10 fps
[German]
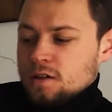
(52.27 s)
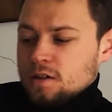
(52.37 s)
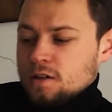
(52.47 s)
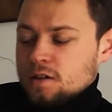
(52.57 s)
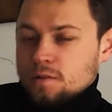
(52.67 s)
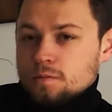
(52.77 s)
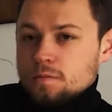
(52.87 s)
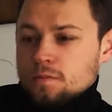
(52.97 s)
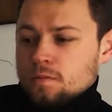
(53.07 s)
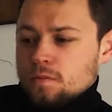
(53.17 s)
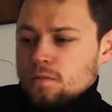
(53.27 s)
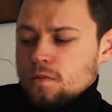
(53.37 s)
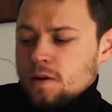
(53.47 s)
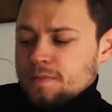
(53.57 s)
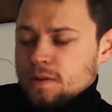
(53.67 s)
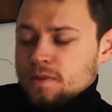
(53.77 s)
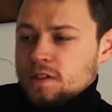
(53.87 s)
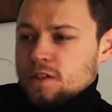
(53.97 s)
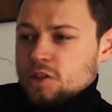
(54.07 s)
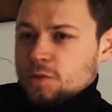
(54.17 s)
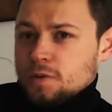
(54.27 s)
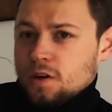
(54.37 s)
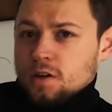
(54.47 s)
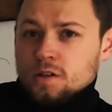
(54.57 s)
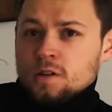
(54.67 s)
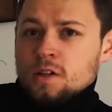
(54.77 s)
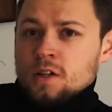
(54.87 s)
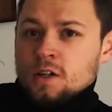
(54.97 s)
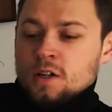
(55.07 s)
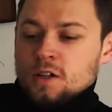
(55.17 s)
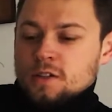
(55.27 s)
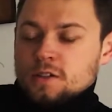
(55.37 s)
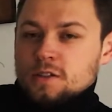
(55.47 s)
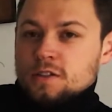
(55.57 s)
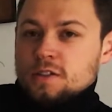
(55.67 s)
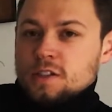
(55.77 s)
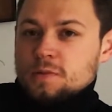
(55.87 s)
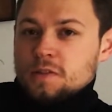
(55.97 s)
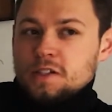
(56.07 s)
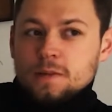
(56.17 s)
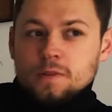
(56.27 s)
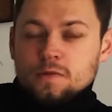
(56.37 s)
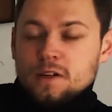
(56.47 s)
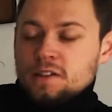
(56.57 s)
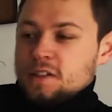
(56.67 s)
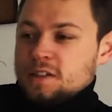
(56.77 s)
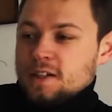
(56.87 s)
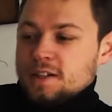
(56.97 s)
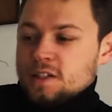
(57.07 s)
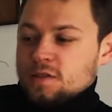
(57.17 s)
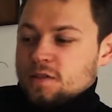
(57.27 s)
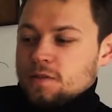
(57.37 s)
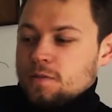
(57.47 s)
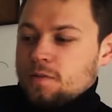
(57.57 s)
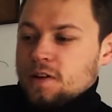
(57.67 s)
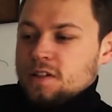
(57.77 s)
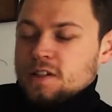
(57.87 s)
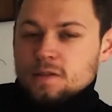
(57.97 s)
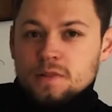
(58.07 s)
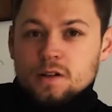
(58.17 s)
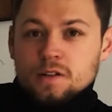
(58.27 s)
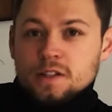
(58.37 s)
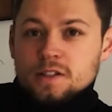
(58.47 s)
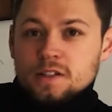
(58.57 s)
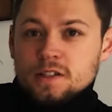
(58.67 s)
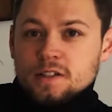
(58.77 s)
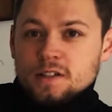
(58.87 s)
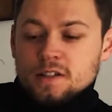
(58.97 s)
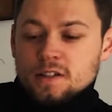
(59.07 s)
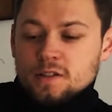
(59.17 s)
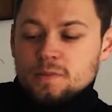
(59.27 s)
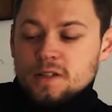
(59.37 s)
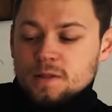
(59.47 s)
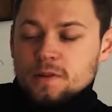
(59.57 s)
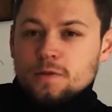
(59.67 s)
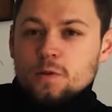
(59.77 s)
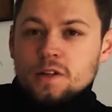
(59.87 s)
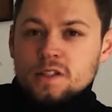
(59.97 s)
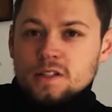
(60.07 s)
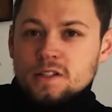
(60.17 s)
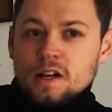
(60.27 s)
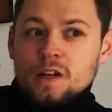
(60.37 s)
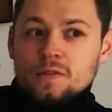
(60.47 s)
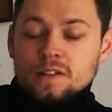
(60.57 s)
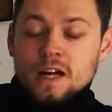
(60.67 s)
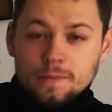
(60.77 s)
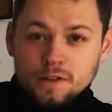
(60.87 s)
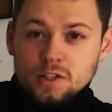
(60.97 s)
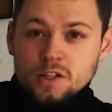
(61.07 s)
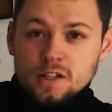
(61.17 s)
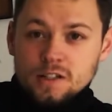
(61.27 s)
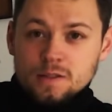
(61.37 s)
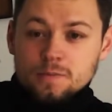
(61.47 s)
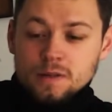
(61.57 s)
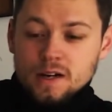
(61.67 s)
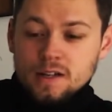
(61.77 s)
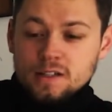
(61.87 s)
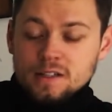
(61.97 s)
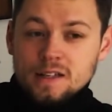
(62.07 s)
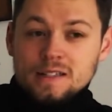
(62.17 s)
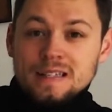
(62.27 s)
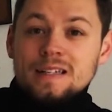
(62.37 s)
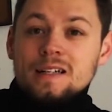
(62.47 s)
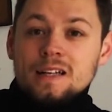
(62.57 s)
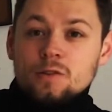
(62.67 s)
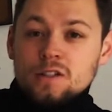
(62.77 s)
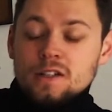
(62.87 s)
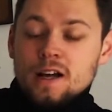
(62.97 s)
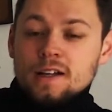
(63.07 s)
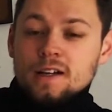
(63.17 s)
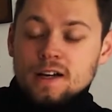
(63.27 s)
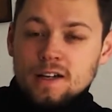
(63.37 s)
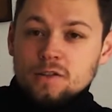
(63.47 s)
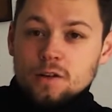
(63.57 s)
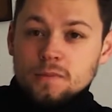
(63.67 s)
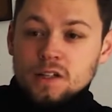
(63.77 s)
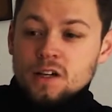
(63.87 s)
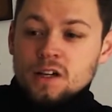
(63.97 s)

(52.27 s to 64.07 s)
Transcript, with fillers: äh, habe dann mit ihr gesprochen und das wollte ich eben noch weiter teilen. Das fand ich jetzt nämlich auch ganz interessant. Also ich bin erstmal froh, dass das Teil einfach da abgestellt ist im Bereich. Das heißt, jeder, der durch den Eingang reinkommt,